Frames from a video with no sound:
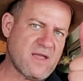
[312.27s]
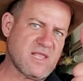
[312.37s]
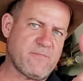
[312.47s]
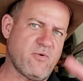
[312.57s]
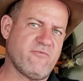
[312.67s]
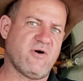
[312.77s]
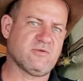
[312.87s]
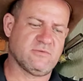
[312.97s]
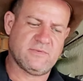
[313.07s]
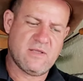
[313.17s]
Aí daqui a pouco eu
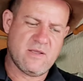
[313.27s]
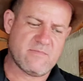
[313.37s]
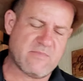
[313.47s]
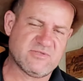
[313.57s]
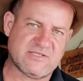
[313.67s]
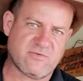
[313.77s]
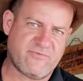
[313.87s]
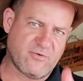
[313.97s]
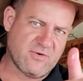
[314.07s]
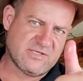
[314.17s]
volto para mostrar
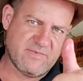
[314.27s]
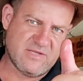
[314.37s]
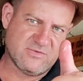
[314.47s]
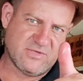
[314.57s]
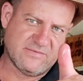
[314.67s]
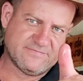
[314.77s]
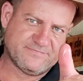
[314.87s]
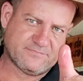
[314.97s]
como ficou essa belezura.